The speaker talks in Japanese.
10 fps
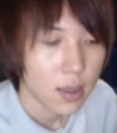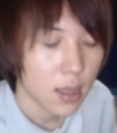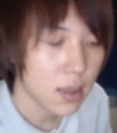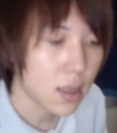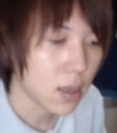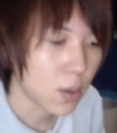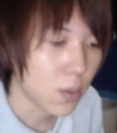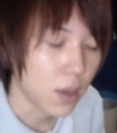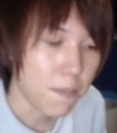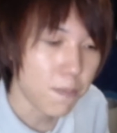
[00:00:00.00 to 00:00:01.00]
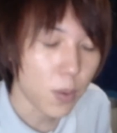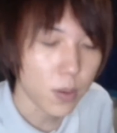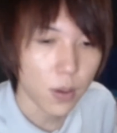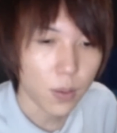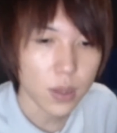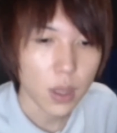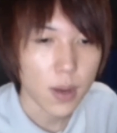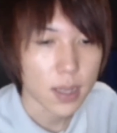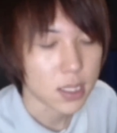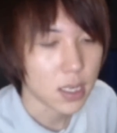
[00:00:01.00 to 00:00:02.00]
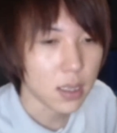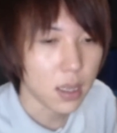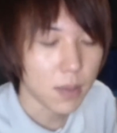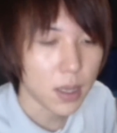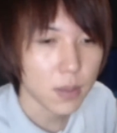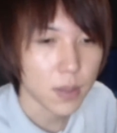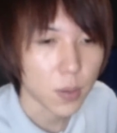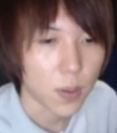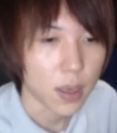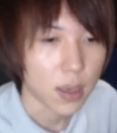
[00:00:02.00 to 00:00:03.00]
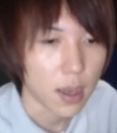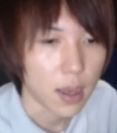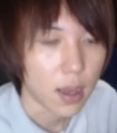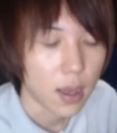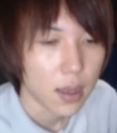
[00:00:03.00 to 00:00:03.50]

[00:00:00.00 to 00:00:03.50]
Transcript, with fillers: なんだけど一方日本ではチャリティー番組とはいえ